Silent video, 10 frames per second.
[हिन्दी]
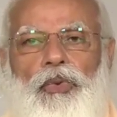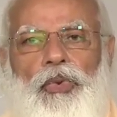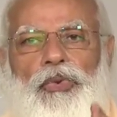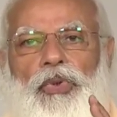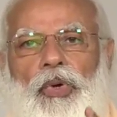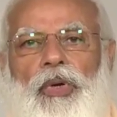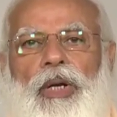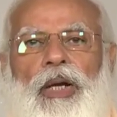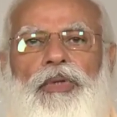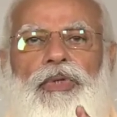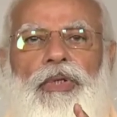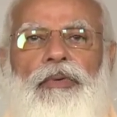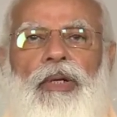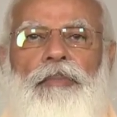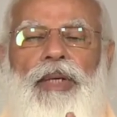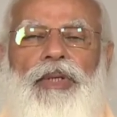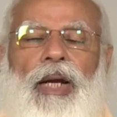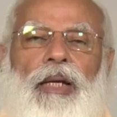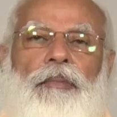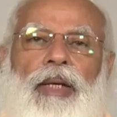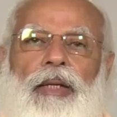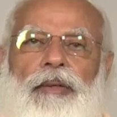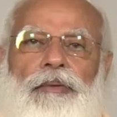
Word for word: दूसरों का जीवन बचाने में